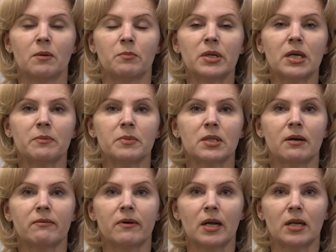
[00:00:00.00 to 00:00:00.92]
Мы
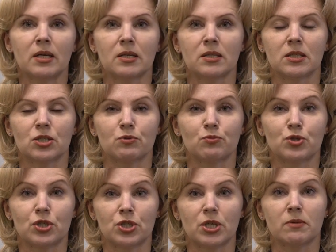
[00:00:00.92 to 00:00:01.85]
рекомендовали нашим
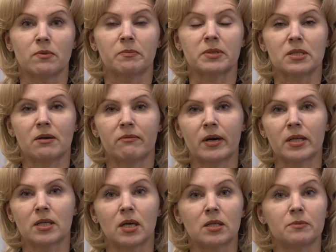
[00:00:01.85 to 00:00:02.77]
учреждениям
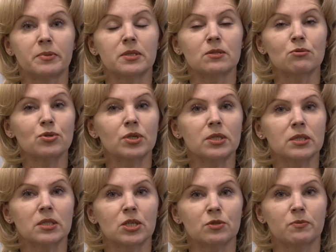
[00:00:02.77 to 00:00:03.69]
образования, они прислушались
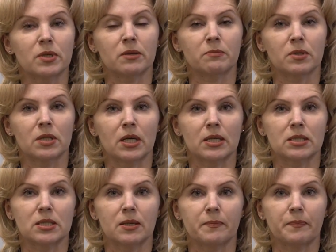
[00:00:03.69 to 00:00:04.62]
к нашим
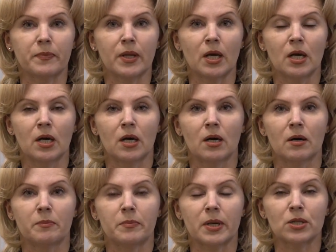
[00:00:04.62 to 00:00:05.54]
рекомендациям,
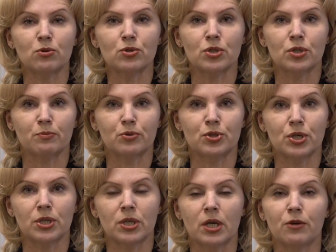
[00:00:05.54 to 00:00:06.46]
продолжить
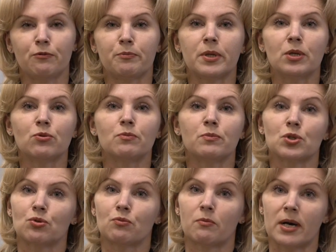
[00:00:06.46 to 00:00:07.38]
обучение и в период
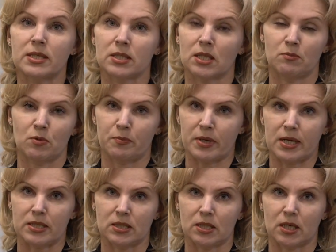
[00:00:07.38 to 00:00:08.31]
между майскими
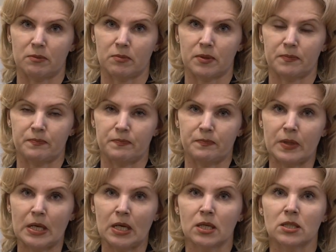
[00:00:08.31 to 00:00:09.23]
праздниками.
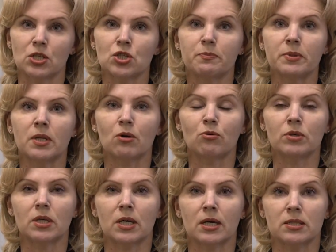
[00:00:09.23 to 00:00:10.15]
Наши
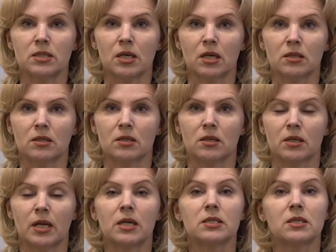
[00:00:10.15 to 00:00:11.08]
педагоги хотят
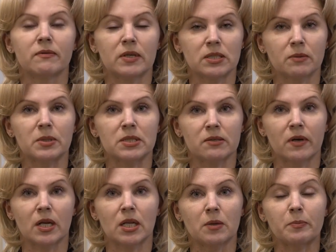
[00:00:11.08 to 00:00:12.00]
реализовать
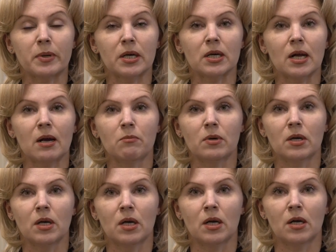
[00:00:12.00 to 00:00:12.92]
образовательные программы,